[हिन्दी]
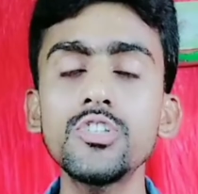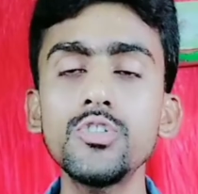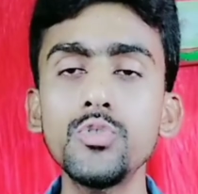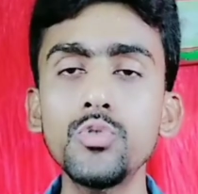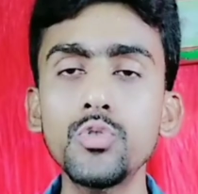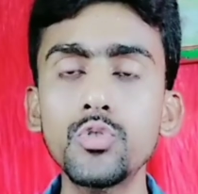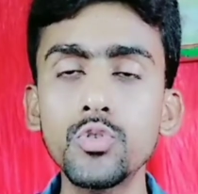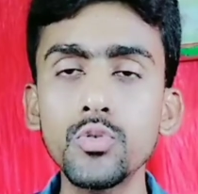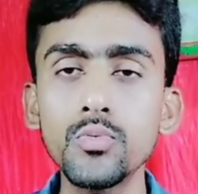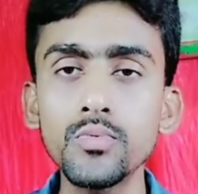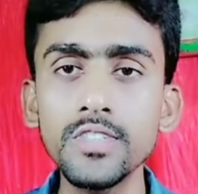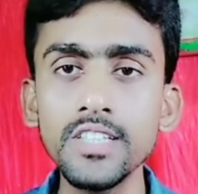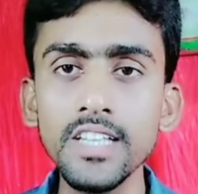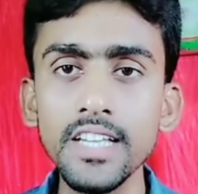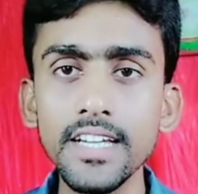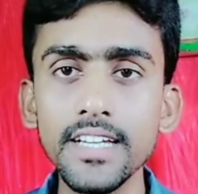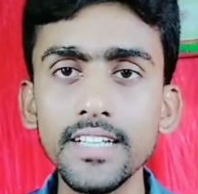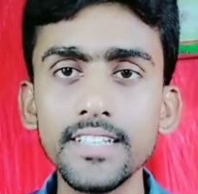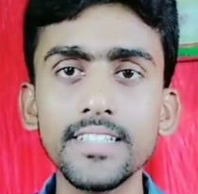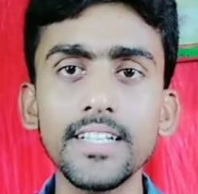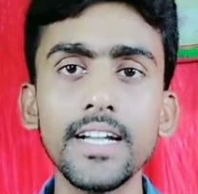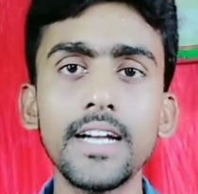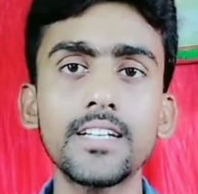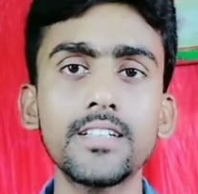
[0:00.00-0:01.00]
सो यूट्यूब से
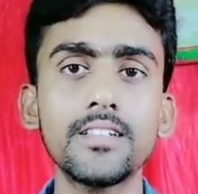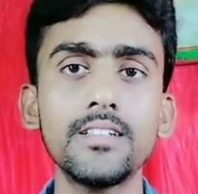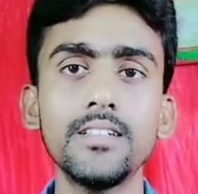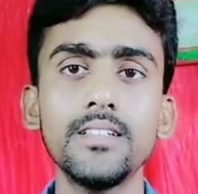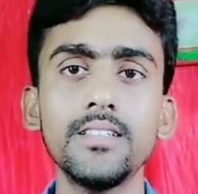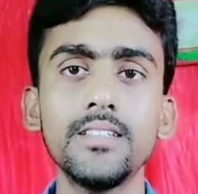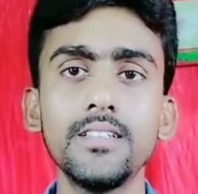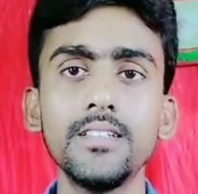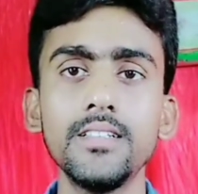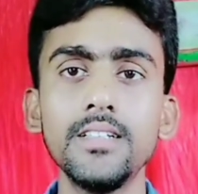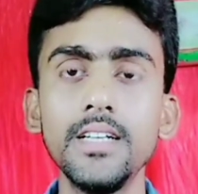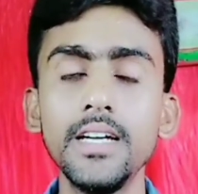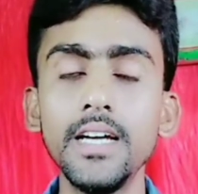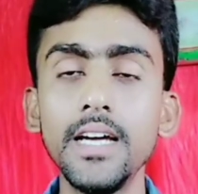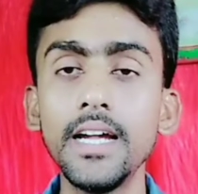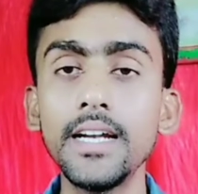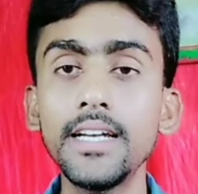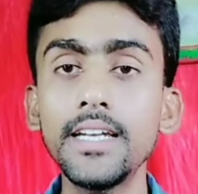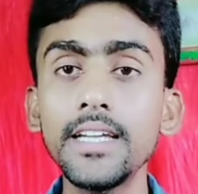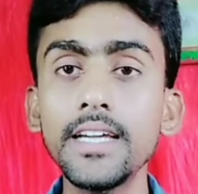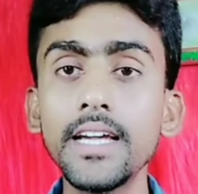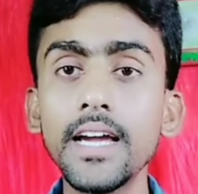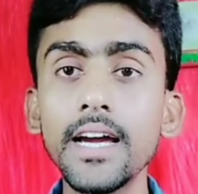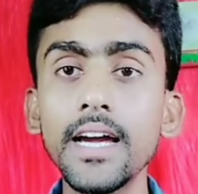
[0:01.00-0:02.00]
स्टार्ट कर दें
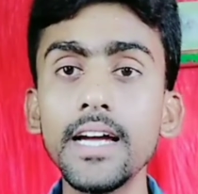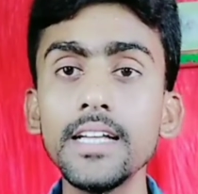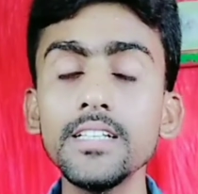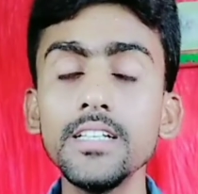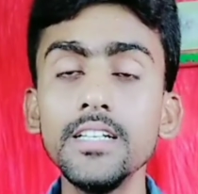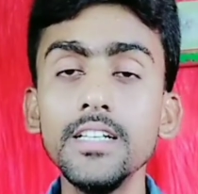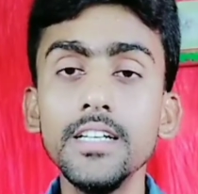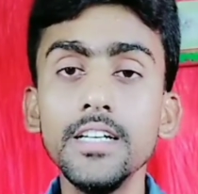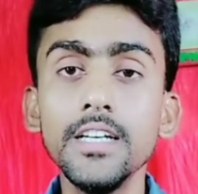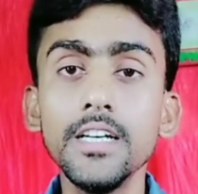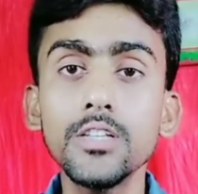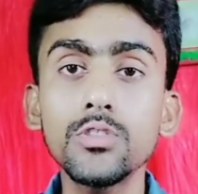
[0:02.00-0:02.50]
ठीक है गाइज